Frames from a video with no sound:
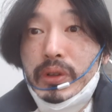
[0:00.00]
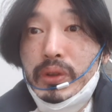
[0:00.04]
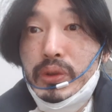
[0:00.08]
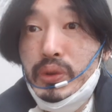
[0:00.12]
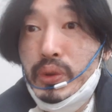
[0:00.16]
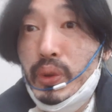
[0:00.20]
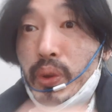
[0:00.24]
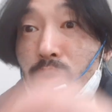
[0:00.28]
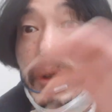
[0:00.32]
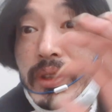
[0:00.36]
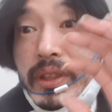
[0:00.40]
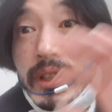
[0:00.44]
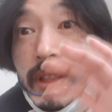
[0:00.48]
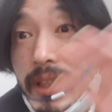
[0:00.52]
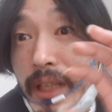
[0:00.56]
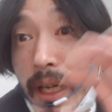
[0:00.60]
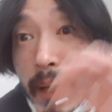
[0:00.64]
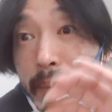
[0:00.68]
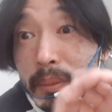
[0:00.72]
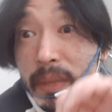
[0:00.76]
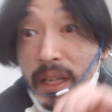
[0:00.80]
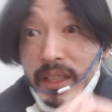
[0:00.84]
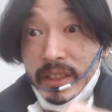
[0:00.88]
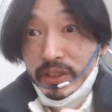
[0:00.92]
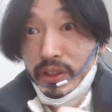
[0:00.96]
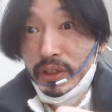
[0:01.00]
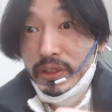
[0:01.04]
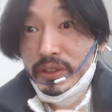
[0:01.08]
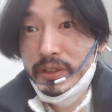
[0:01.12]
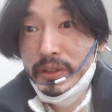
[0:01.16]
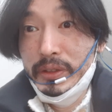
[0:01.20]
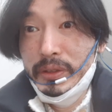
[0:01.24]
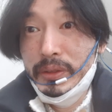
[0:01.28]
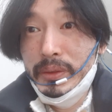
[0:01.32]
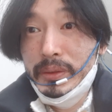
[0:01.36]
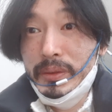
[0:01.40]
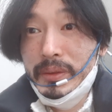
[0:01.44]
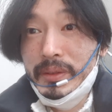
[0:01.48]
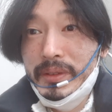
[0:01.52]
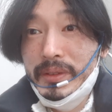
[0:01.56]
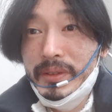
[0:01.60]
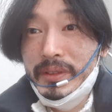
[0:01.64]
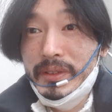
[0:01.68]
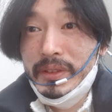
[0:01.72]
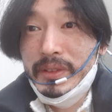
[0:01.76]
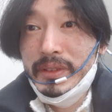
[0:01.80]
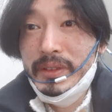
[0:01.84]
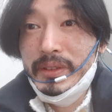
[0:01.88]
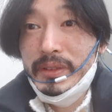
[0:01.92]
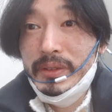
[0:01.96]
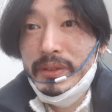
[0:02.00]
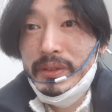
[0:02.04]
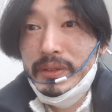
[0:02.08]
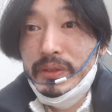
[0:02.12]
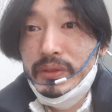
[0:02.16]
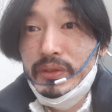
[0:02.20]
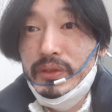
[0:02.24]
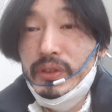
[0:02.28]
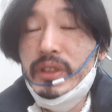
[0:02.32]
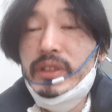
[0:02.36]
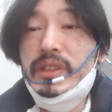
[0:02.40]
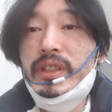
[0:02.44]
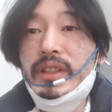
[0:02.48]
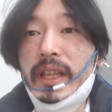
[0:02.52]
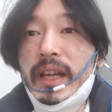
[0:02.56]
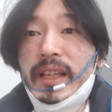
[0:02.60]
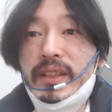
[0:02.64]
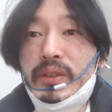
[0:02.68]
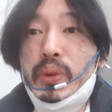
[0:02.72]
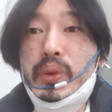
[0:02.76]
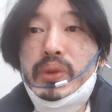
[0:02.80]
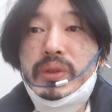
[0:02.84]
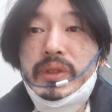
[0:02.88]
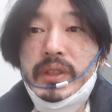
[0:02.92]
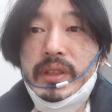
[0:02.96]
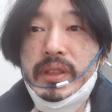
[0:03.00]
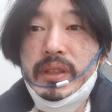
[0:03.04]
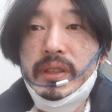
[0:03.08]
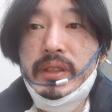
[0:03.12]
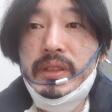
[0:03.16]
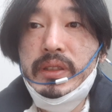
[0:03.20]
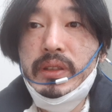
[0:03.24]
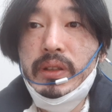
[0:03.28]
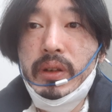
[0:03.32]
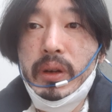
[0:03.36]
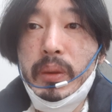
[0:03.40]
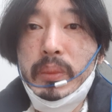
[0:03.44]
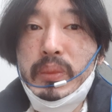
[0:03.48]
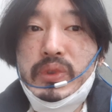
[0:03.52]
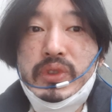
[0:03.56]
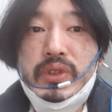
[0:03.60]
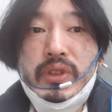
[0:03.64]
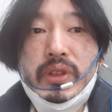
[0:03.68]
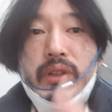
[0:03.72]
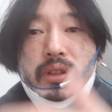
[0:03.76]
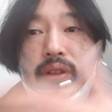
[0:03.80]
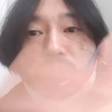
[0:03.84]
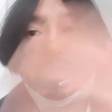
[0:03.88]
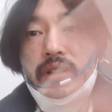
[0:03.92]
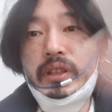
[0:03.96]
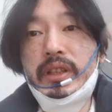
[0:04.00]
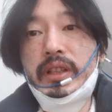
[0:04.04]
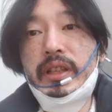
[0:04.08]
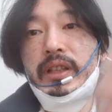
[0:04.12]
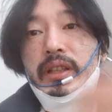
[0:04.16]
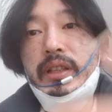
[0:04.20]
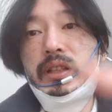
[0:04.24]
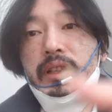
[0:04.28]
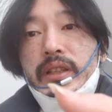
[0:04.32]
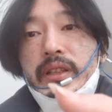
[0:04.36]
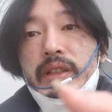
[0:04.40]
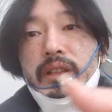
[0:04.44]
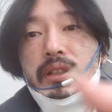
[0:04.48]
촌지를 안 받으셨어요. 우리 다 촌지 엄청 이렇게